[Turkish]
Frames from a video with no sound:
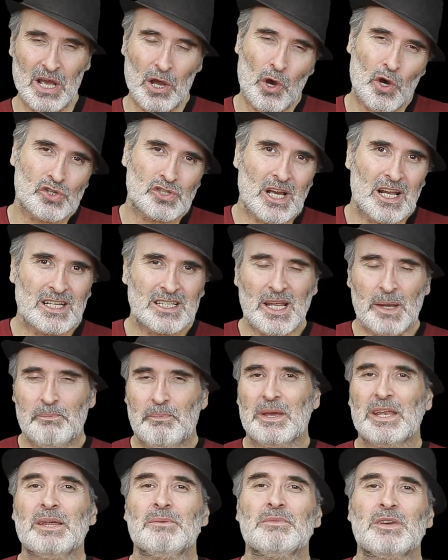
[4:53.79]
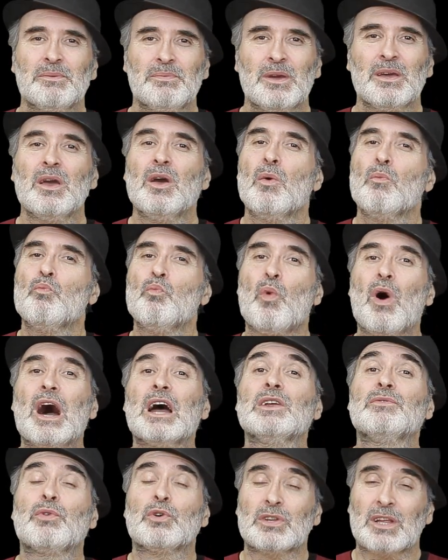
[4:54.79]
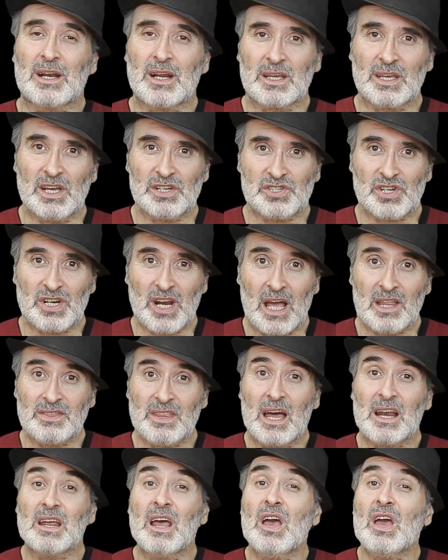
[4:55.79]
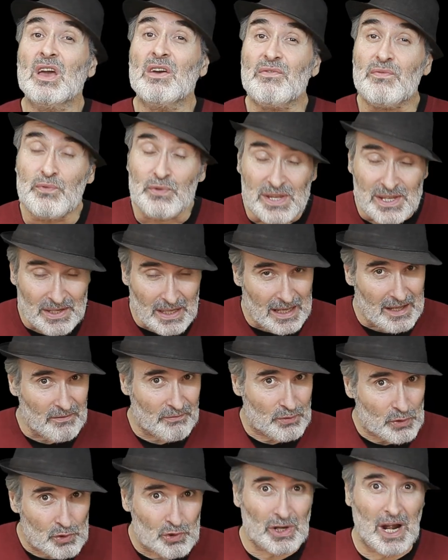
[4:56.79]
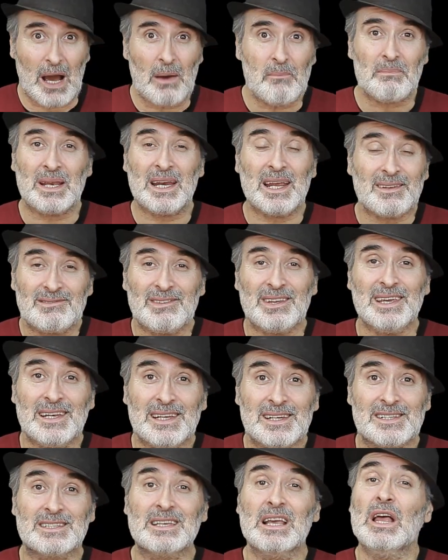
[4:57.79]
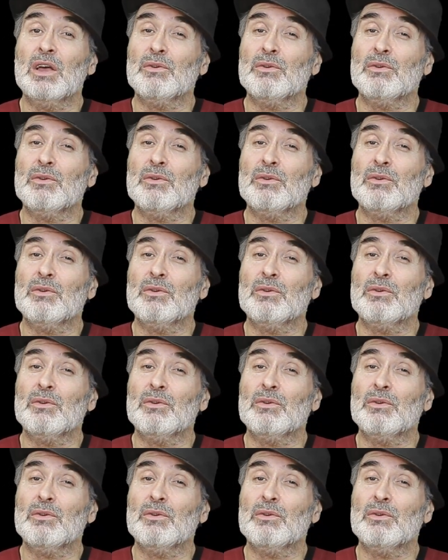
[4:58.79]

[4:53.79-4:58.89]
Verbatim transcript: Özellikle benim gibi muhalif olarak geçinenler fi, e, figüran bile değiliz.